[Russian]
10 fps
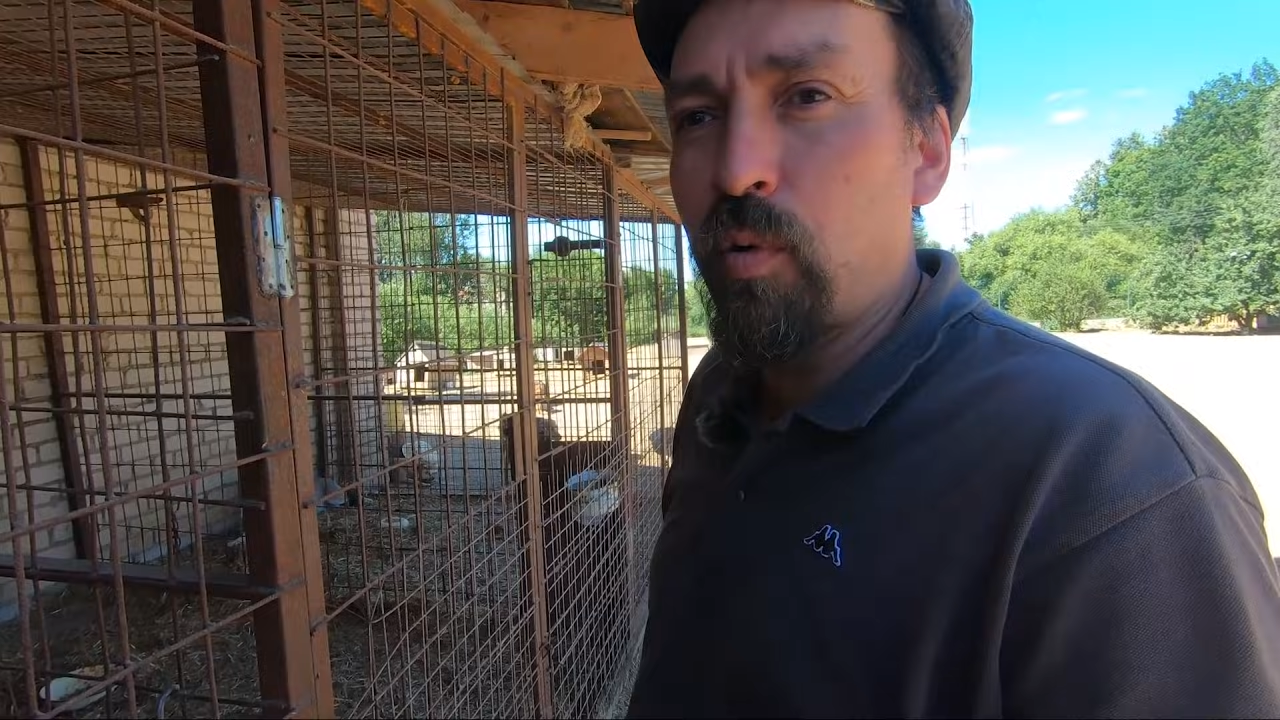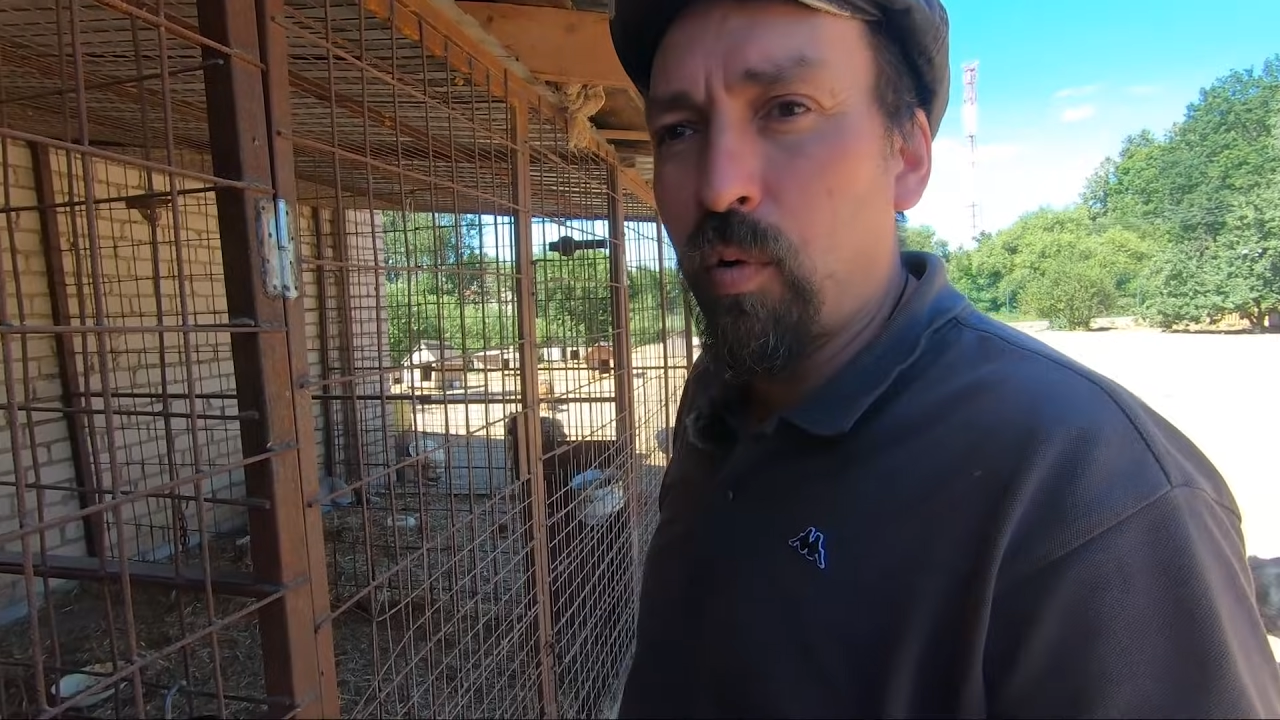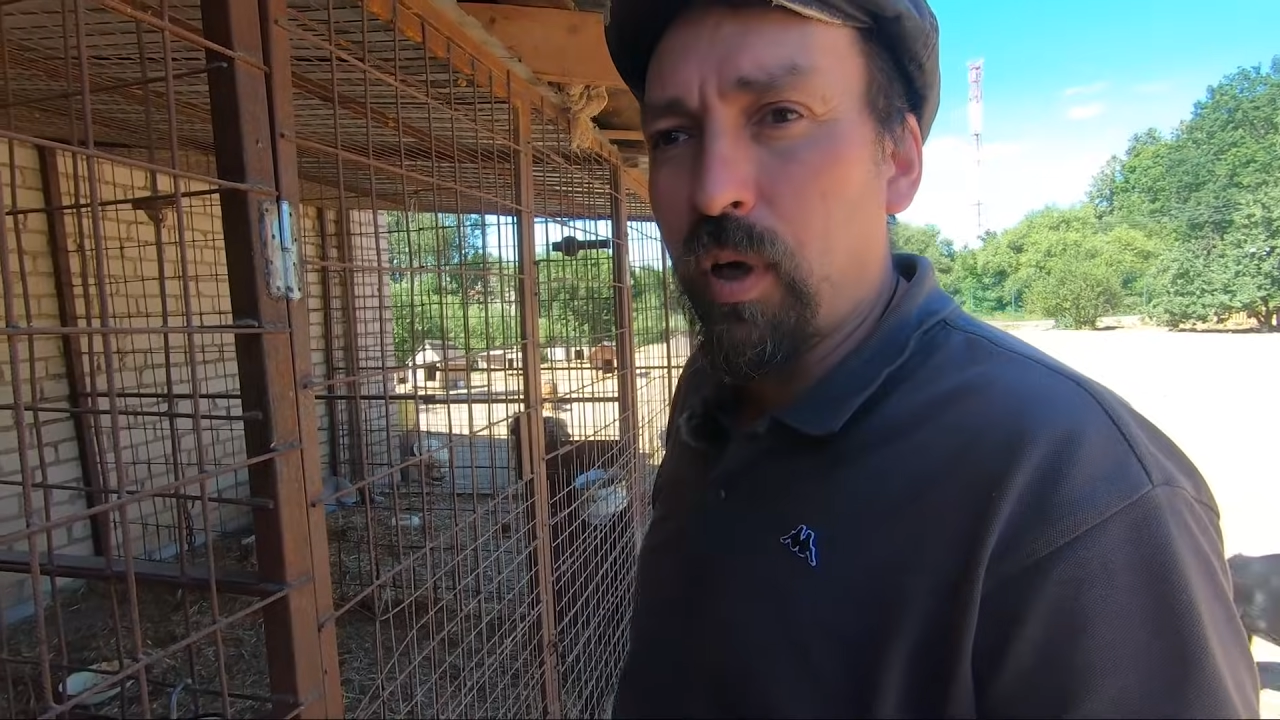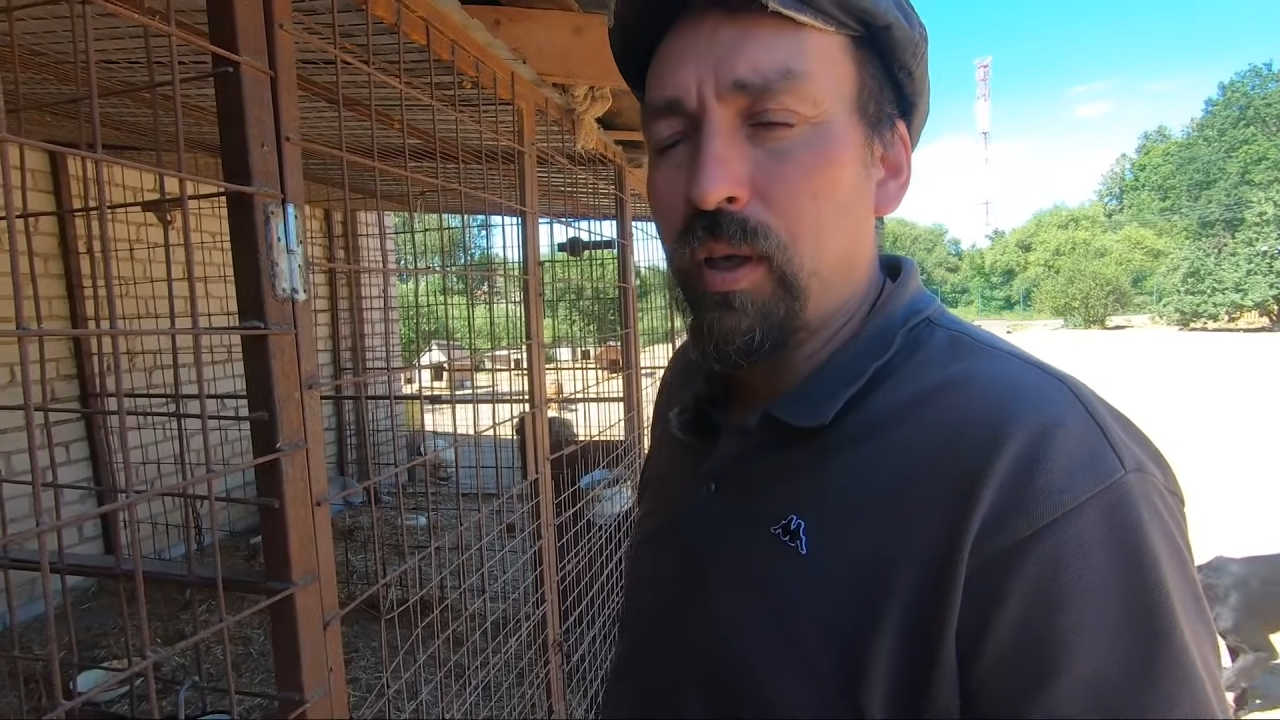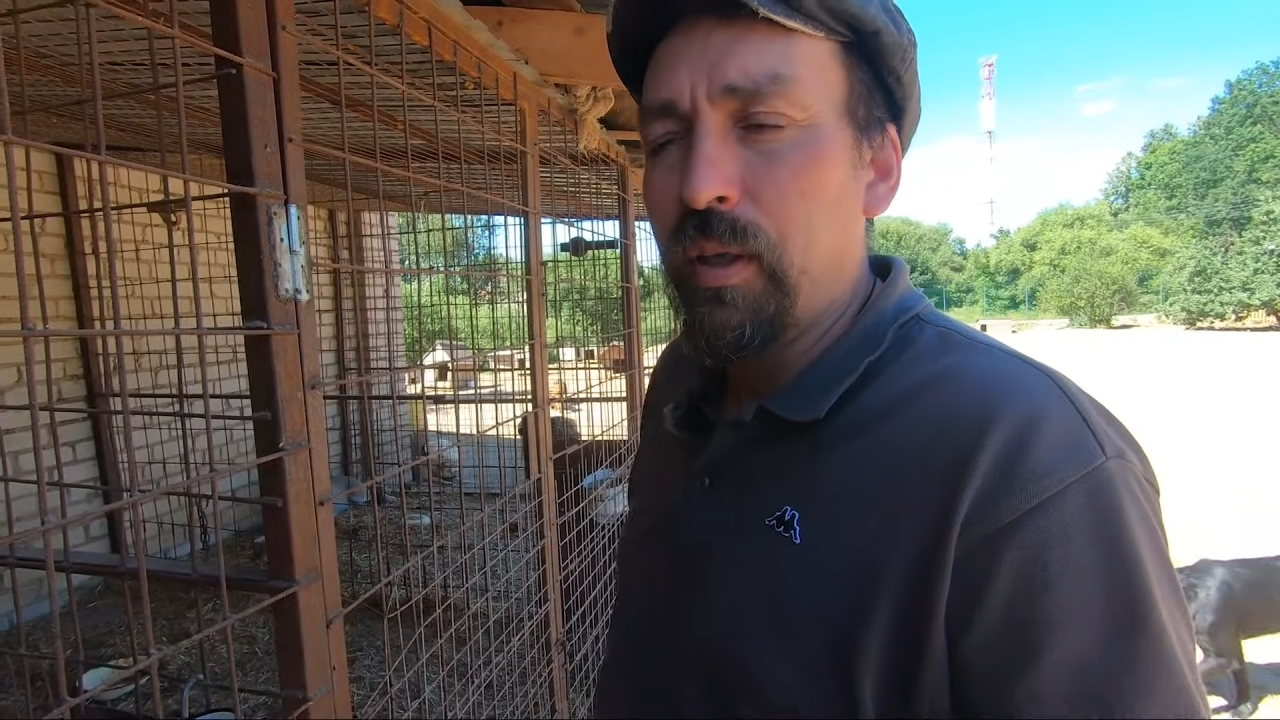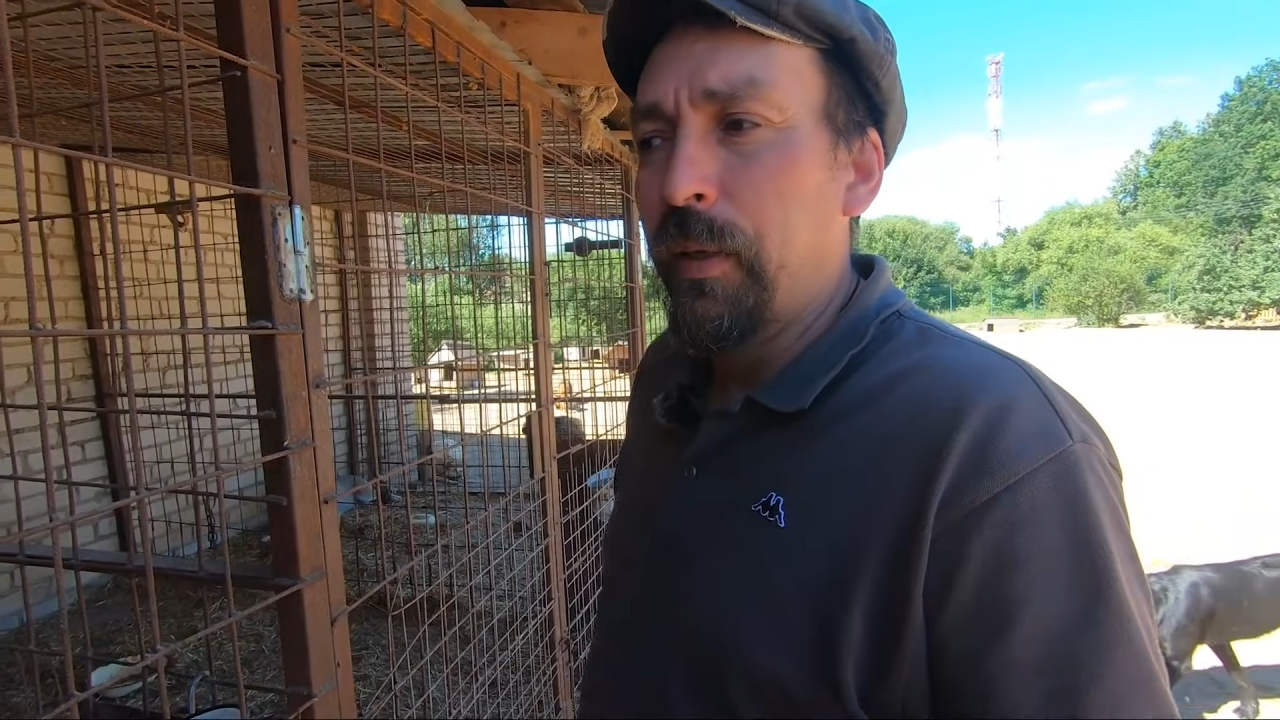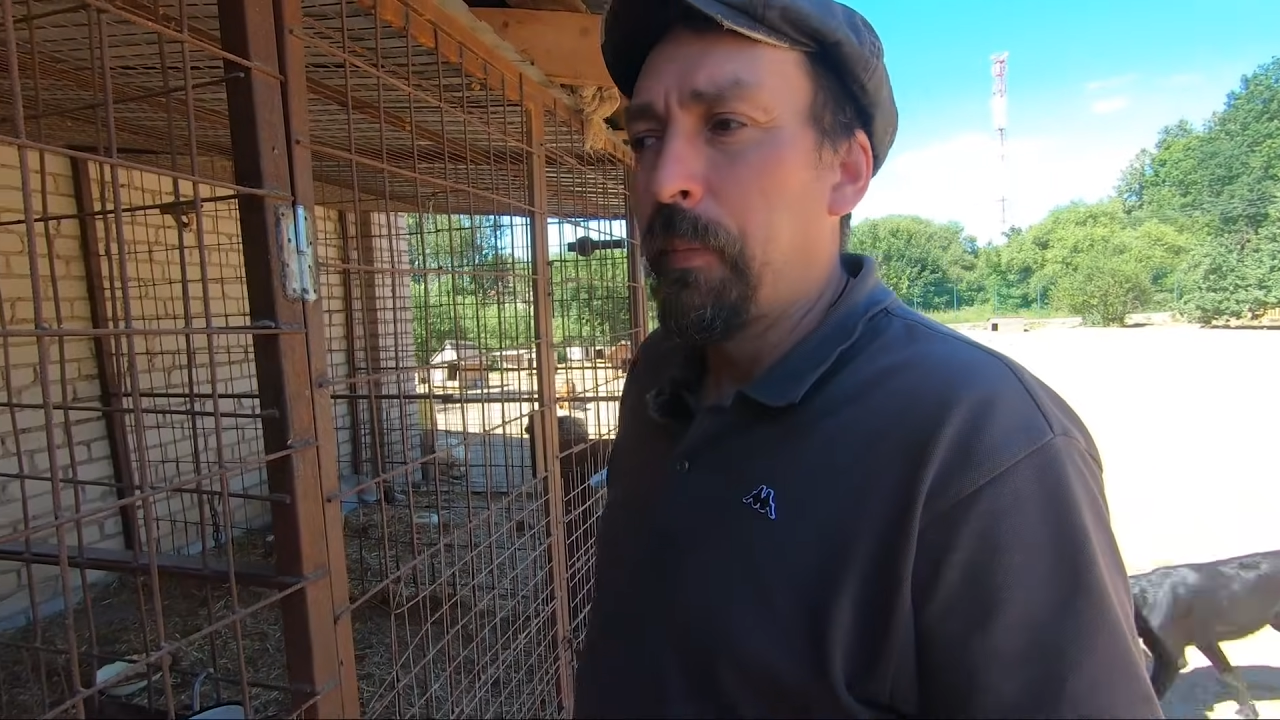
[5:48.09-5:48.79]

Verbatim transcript: Хука.